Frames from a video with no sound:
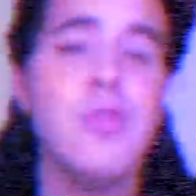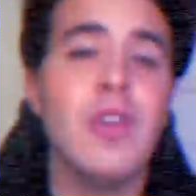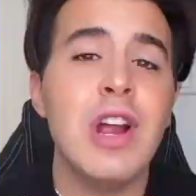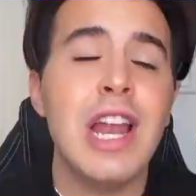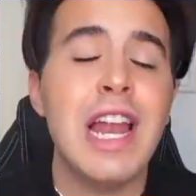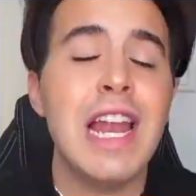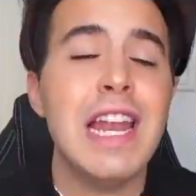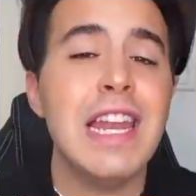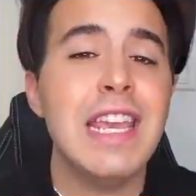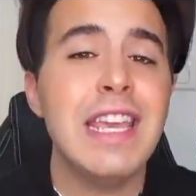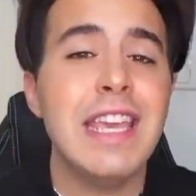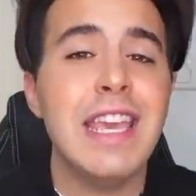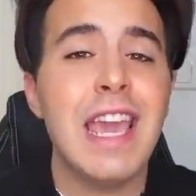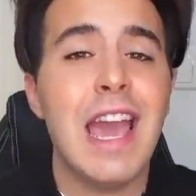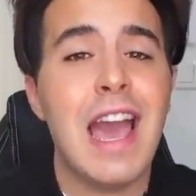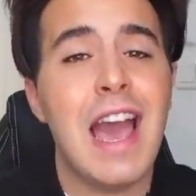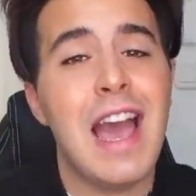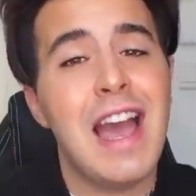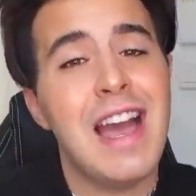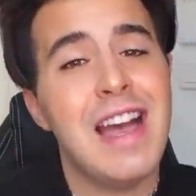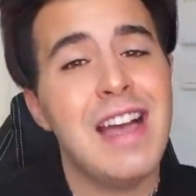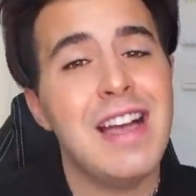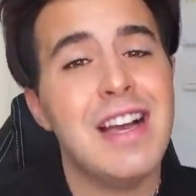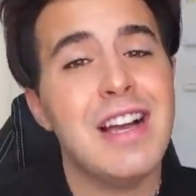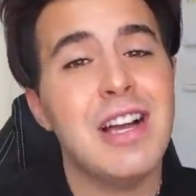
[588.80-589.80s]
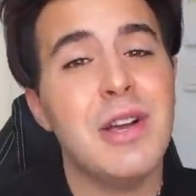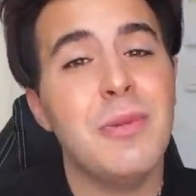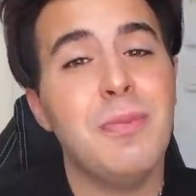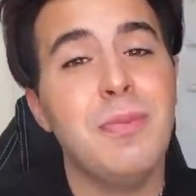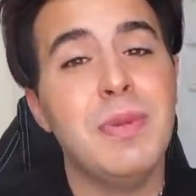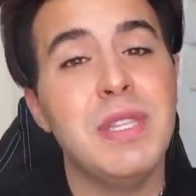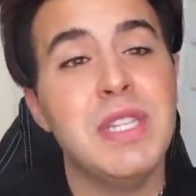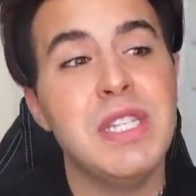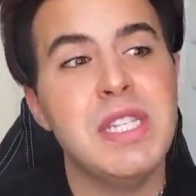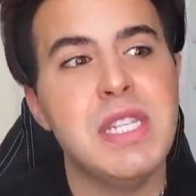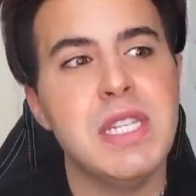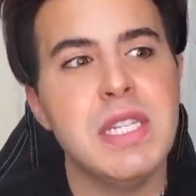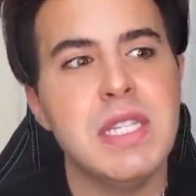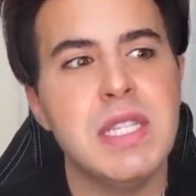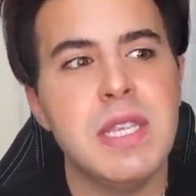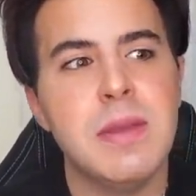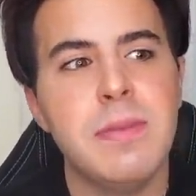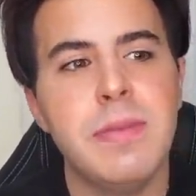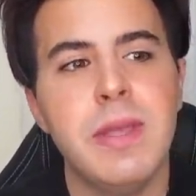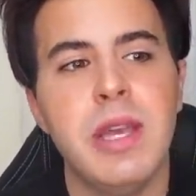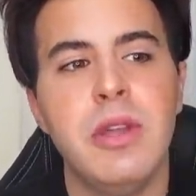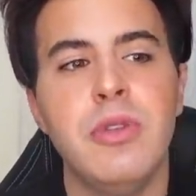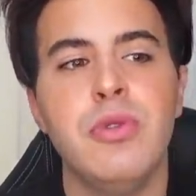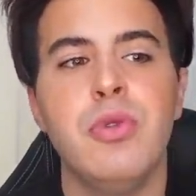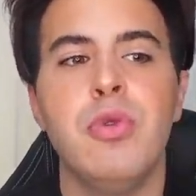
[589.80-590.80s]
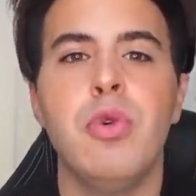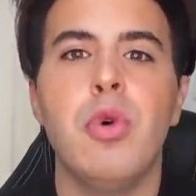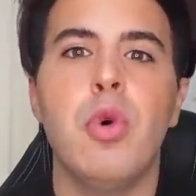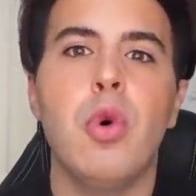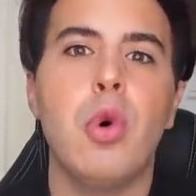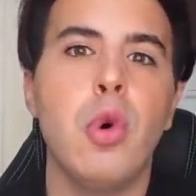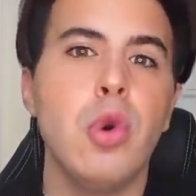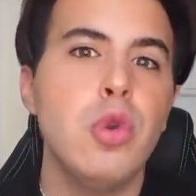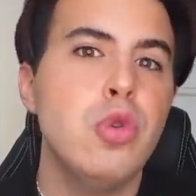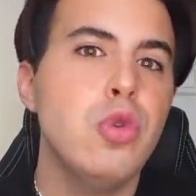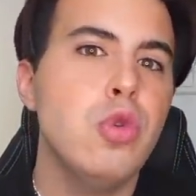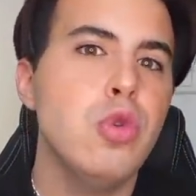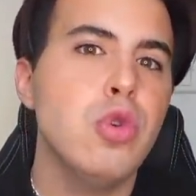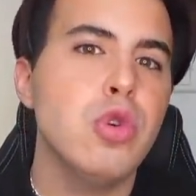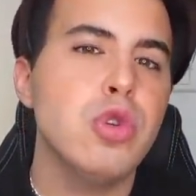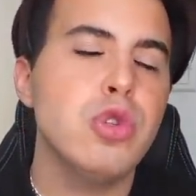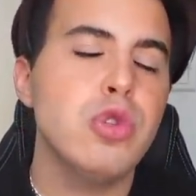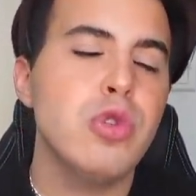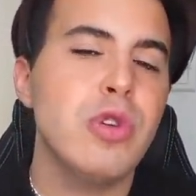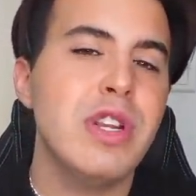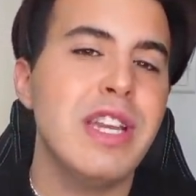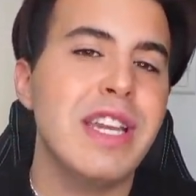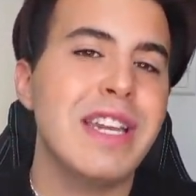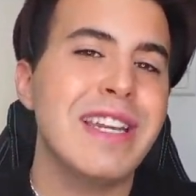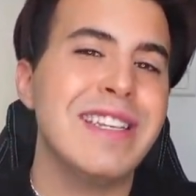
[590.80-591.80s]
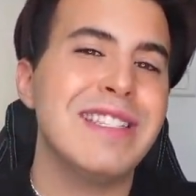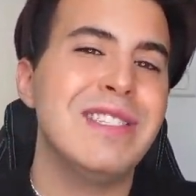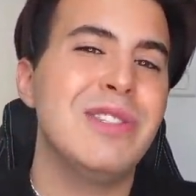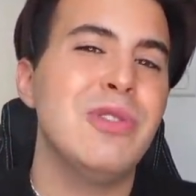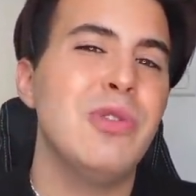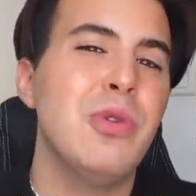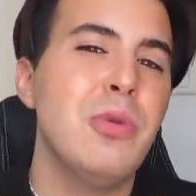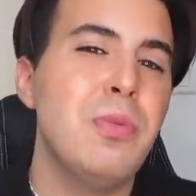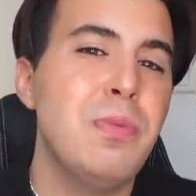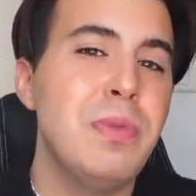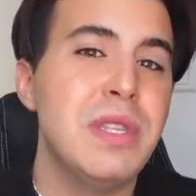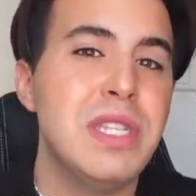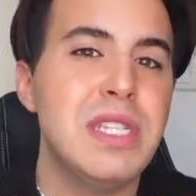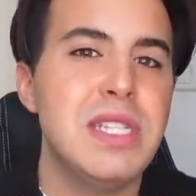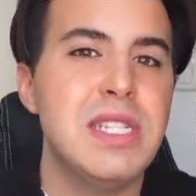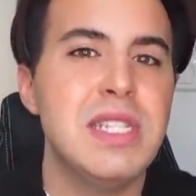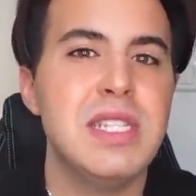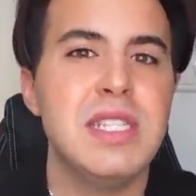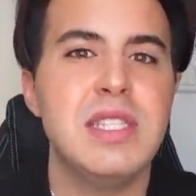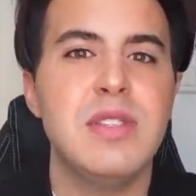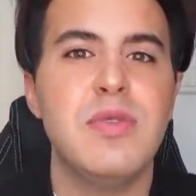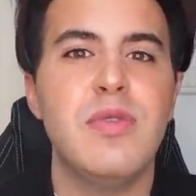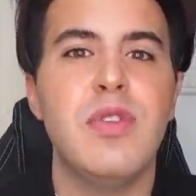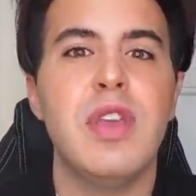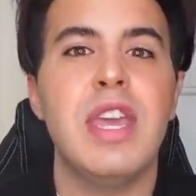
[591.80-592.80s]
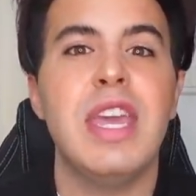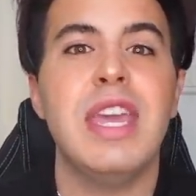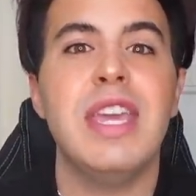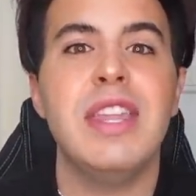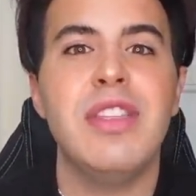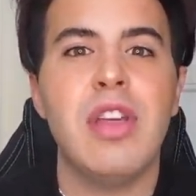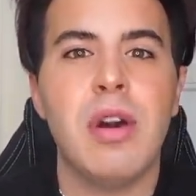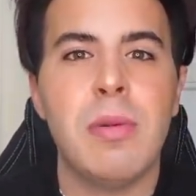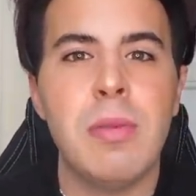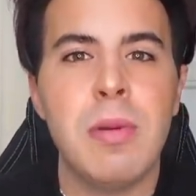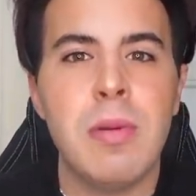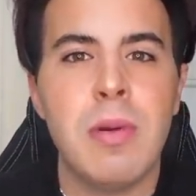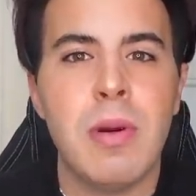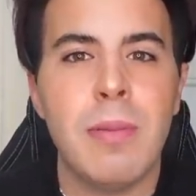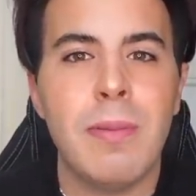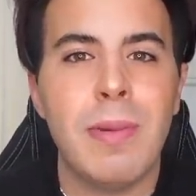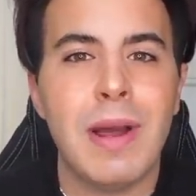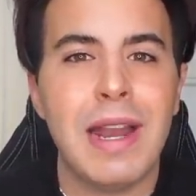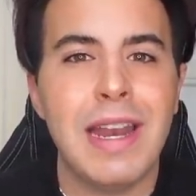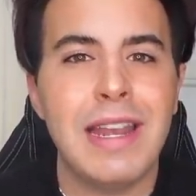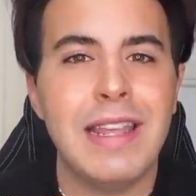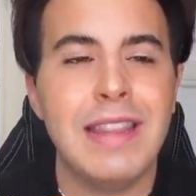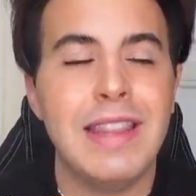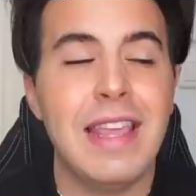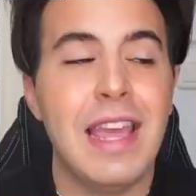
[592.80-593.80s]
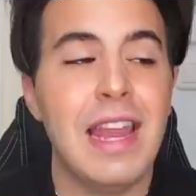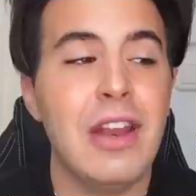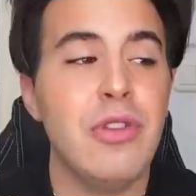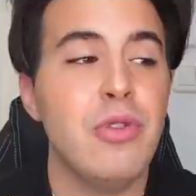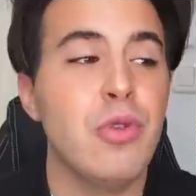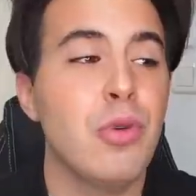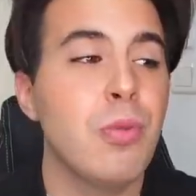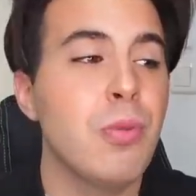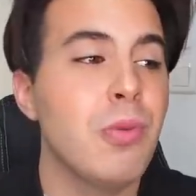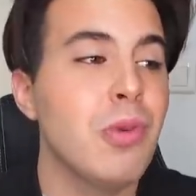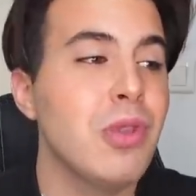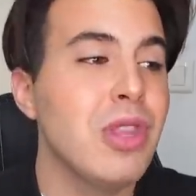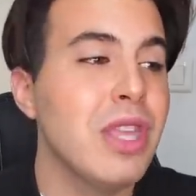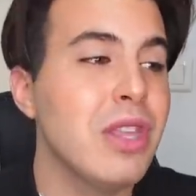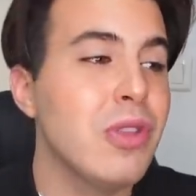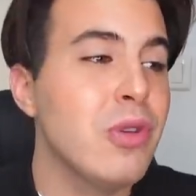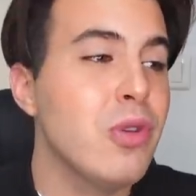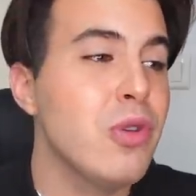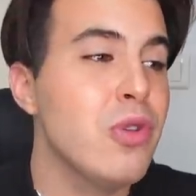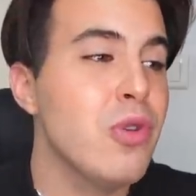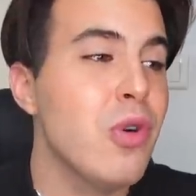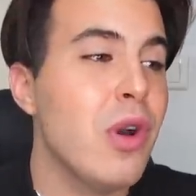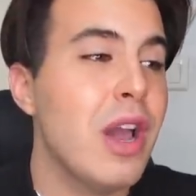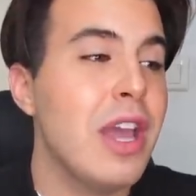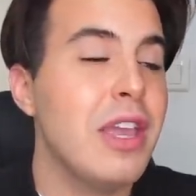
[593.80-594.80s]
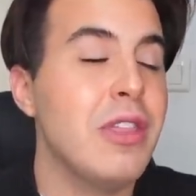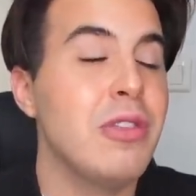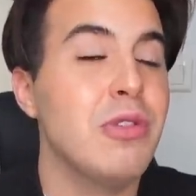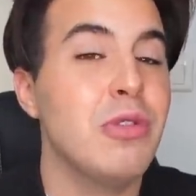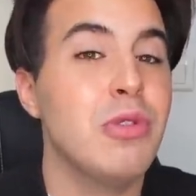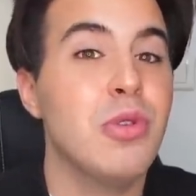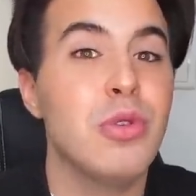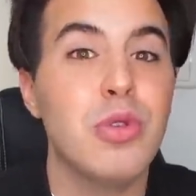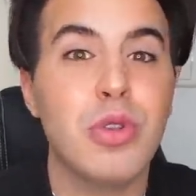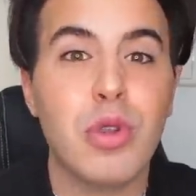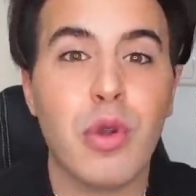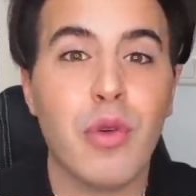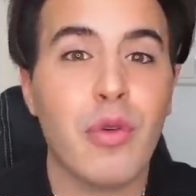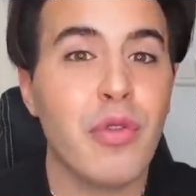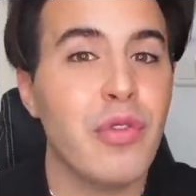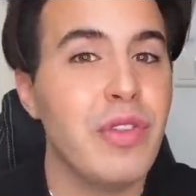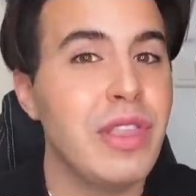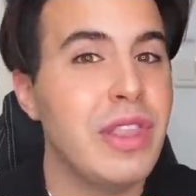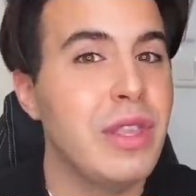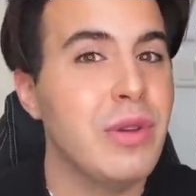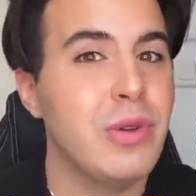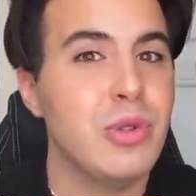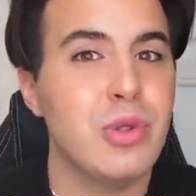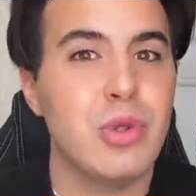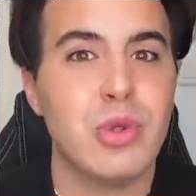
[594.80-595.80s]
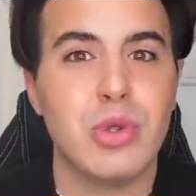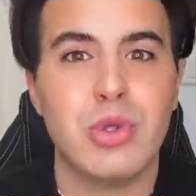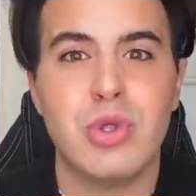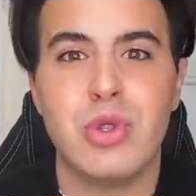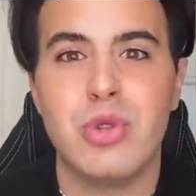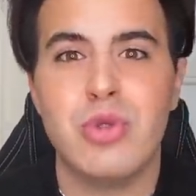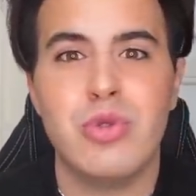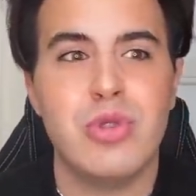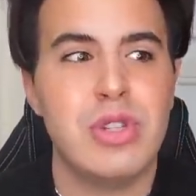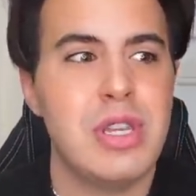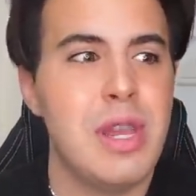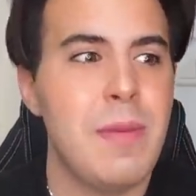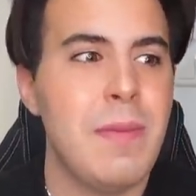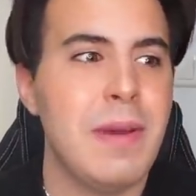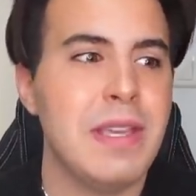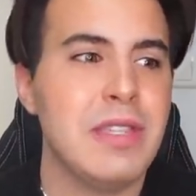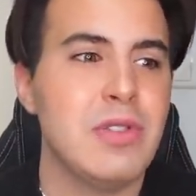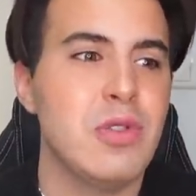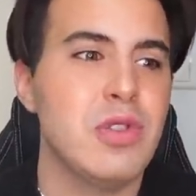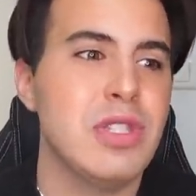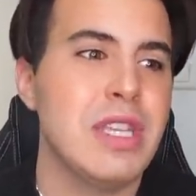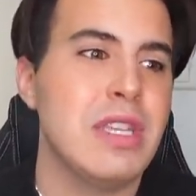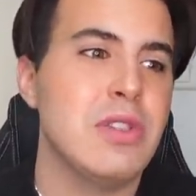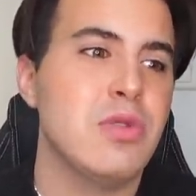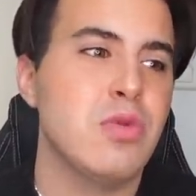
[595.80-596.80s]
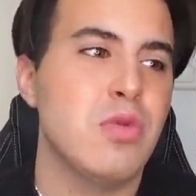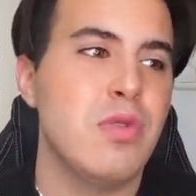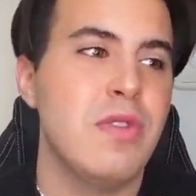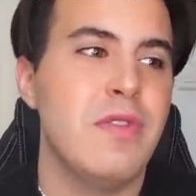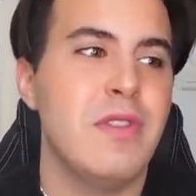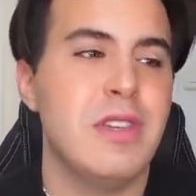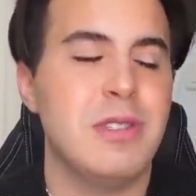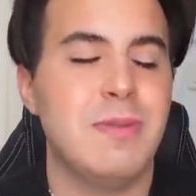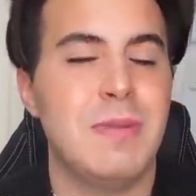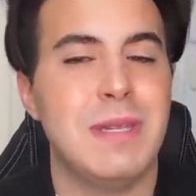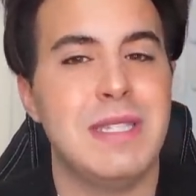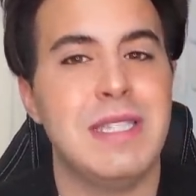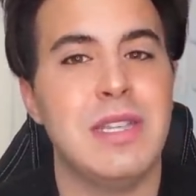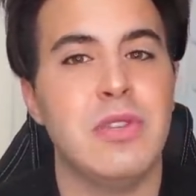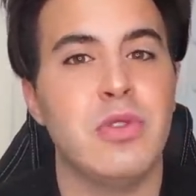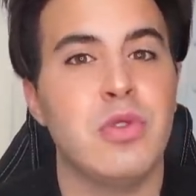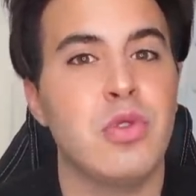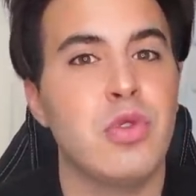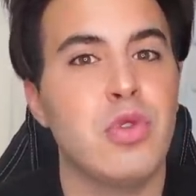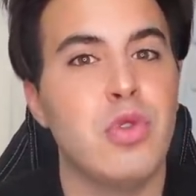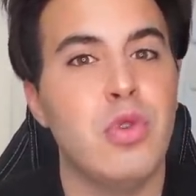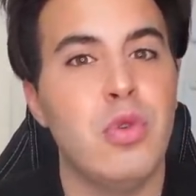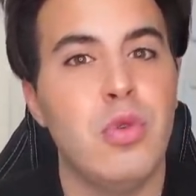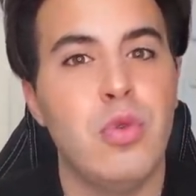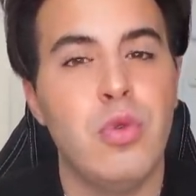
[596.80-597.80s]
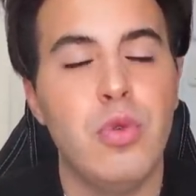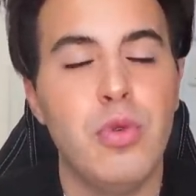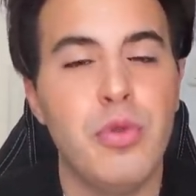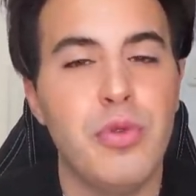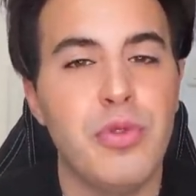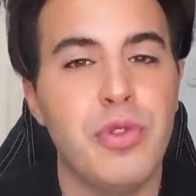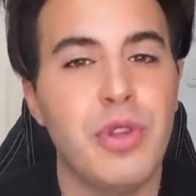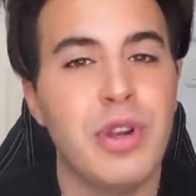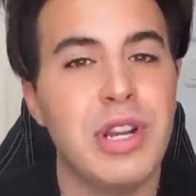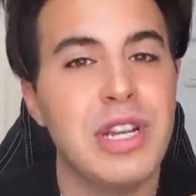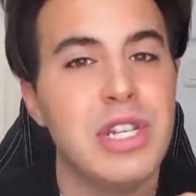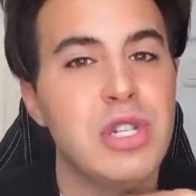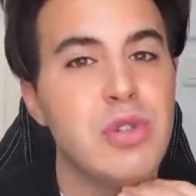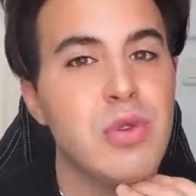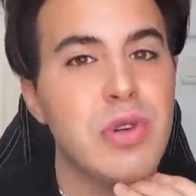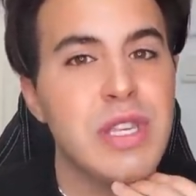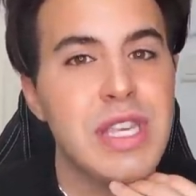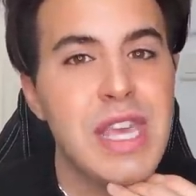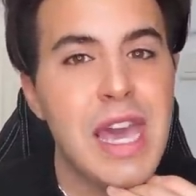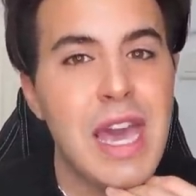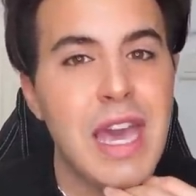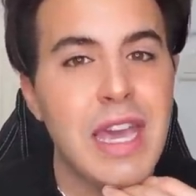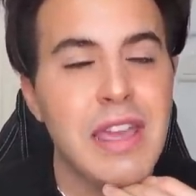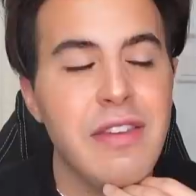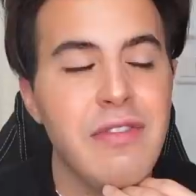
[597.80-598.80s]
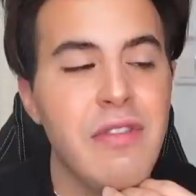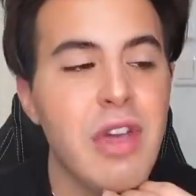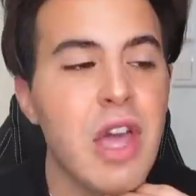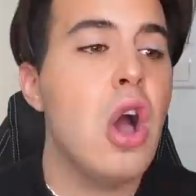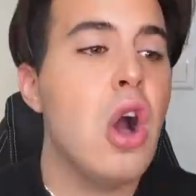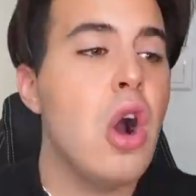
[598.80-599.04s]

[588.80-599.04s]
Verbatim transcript: voilà les gars Peachy Peaches est bien de retour sur les réseaux. Peaches fait énormément parler d'elle, donc peut-être qu'il y aura une autre vidéo sur ce sujet parce que ça se trouve, il va se passer un truc de ouf dans les jours qui arrivent.